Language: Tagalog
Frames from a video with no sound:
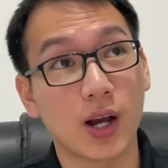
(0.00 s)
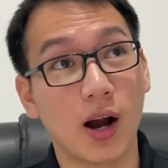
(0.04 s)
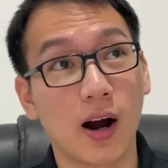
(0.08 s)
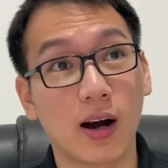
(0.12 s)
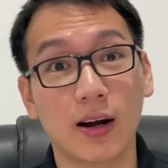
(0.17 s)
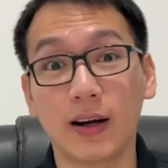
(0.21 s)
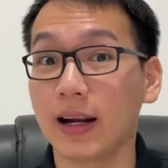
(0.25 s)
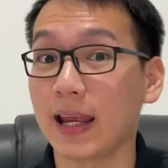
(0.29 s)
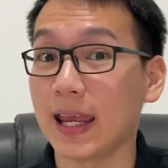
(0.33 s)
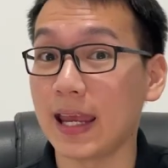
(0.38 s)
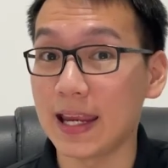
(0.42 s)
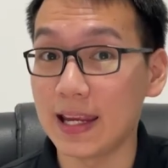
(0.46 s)

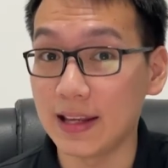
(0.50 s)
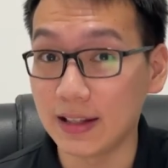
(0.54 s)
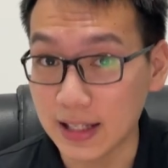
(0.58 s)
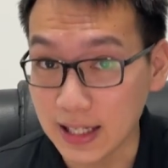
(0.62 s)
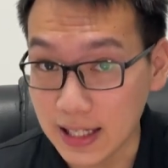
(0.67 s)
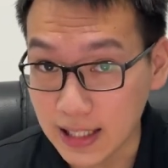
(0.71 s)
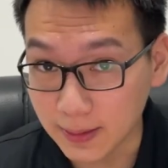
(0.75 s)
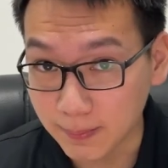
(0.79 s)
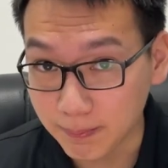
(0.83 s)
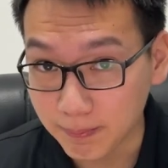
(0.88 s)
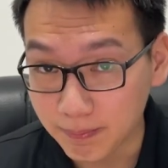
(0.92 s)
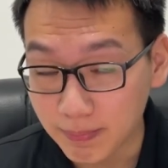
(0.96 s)
are
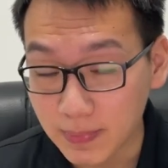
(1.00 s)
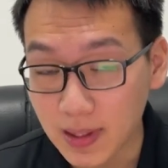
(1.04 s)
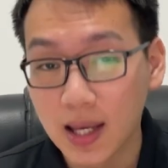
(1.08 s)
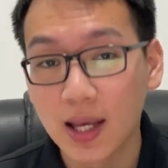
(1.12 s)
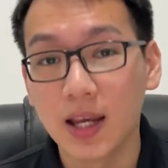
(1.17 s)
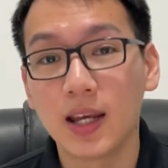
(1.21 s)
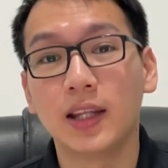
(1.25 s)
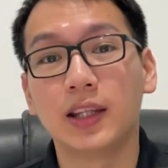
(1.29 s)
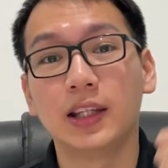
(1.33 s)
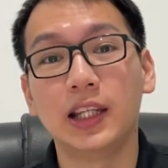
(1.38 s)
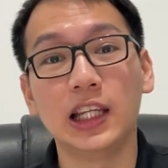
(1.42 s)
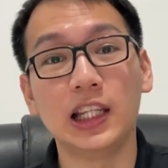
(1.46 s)
A-REIT,
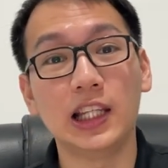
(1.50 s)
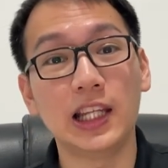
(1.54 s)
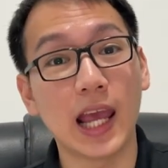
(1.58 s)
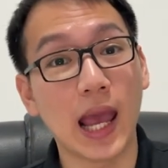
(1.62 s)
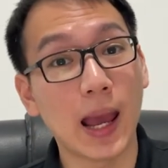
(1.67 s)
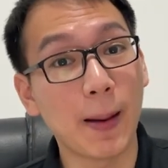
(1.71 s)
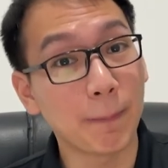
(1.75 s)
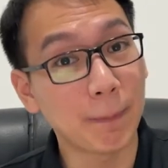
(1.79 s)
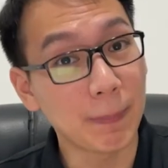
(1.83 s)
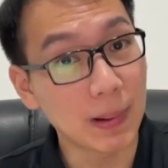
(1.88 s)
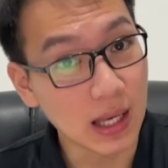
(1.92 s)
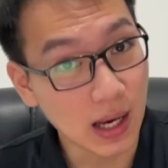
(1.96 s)

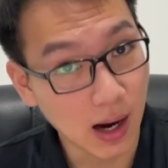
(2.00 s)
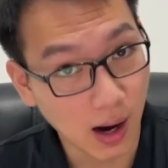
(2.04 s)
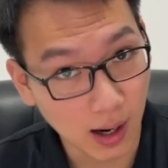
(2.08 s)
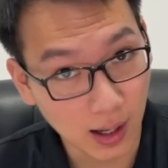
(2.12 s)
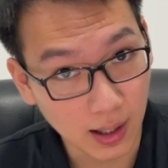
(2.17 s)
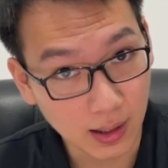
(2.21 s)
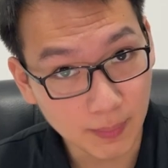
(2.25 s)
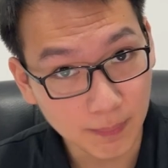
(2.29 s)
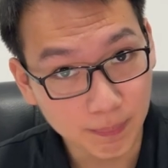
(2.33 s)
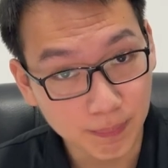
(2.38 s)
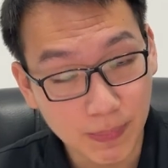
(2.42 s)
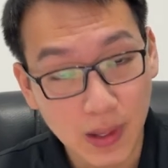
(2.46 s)

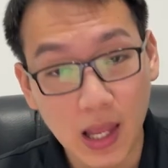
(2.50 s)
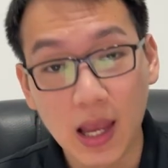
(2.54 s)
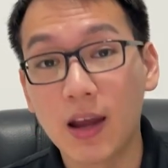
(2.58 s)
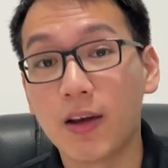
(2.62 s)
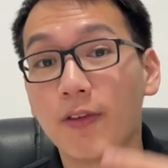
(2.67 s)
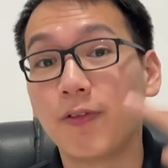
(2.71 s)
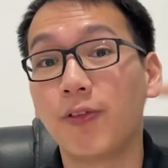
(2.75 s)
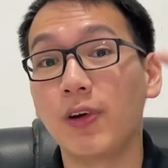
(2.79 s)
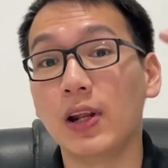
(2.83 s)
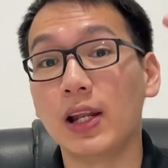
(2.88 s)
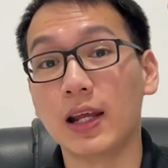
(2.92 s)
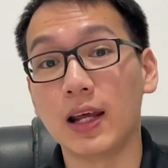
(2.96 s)
DDMPR,
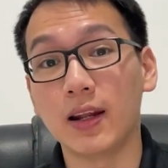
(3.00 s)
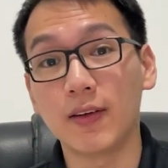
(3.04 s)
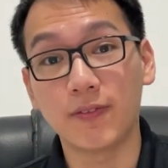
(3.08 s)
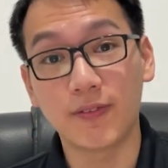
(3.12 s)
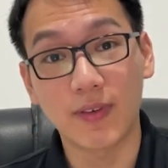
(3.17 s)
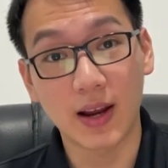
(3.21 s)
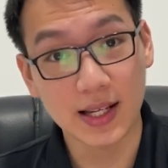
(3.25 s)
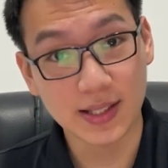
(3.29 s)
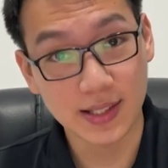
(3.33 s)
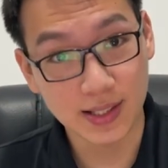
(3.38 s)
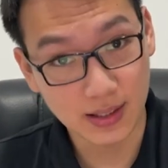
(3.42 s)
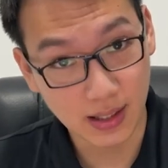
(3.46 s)

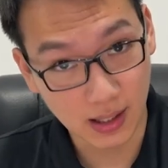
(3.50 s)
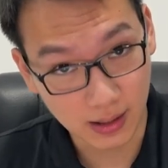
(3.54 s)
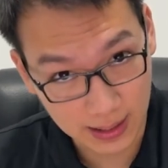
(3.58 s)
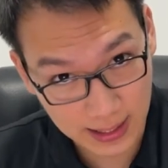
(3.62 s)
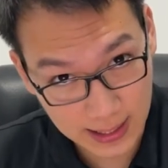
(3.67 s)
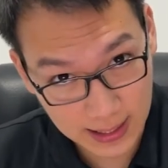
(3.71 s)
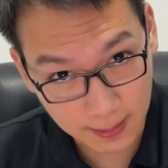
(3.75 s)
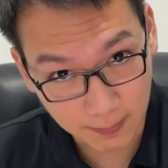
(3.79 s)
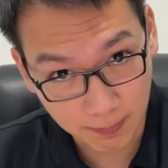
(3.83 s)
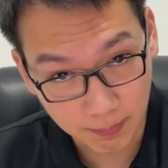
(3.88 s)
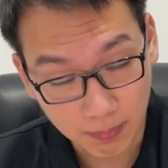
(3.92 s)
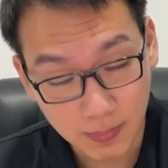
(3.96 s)
PhilInvest na
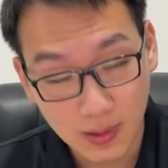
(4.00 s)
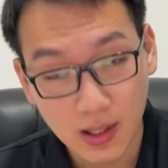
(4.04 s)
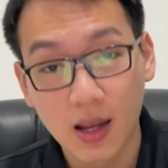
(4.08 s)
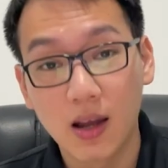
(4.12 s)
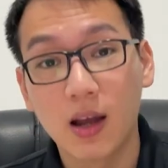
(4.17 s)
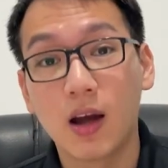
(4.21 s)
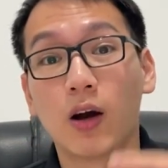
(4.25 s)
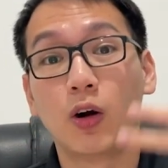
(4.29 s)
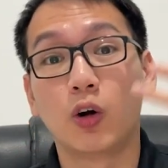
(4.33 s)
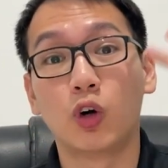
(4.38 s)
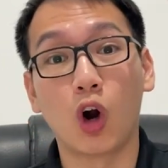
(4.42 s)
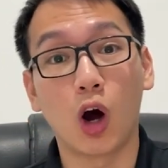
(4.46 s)
REIT,
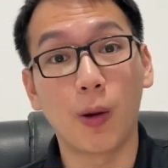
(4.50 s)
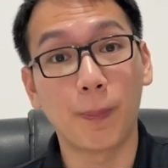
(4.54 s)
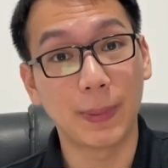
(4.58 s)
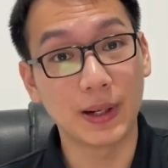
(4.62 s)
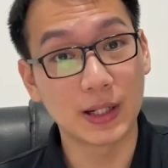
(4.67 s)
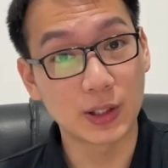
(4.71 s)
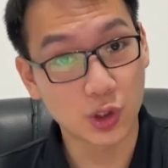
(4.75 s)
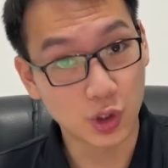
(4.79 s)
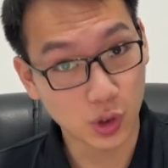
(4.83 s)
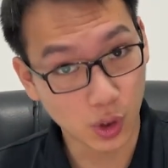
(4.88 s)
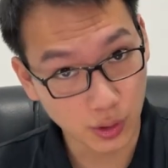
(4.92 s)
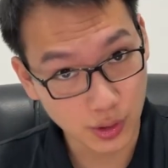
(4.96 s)

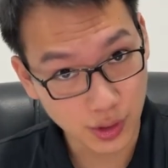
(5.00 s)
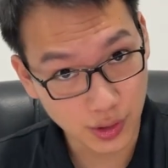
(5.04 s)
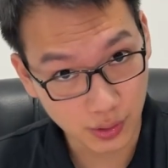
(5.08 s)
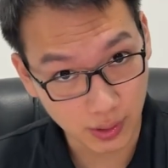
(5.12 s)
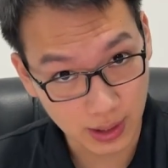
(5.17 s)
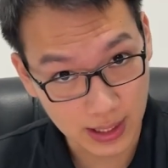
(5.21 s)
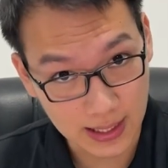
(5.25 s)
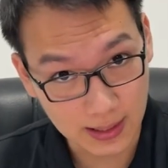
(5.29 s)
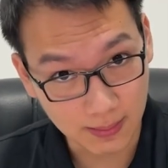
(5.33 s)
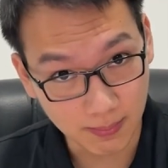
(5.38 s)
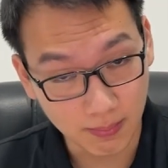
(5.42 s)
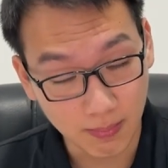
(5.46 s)
Robinson's
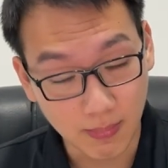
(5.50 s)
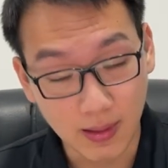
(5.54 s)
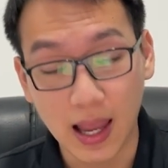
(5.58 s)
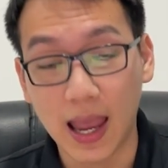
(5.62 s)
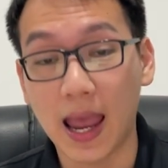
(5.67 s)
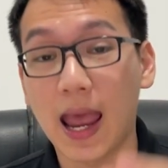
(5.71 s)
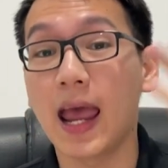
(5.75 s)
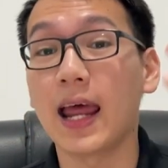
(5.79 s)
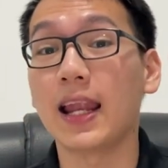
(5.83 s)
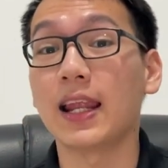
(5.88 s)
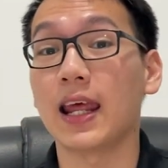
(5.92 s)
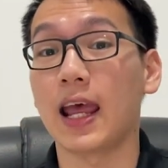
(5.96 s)
REIT,
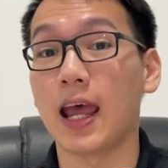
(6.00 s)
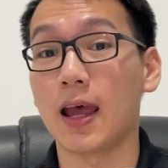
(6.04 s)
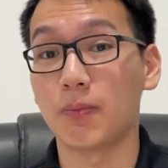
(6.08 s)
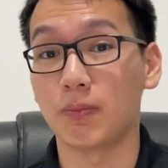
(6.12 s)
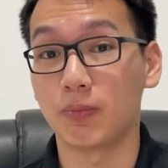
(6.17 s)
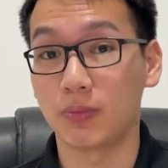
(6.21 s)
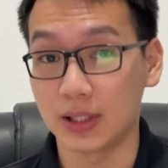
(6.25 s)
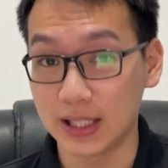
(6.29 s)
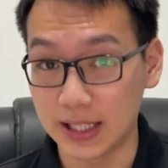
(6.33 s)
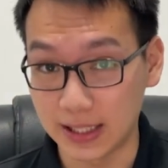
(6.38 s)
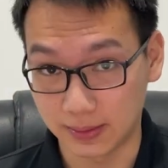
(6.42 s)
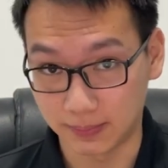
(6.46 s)
and
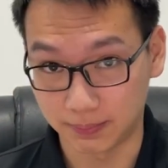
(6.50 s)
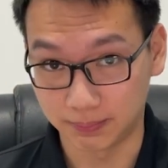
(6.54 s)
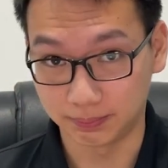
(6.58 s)
MREIT.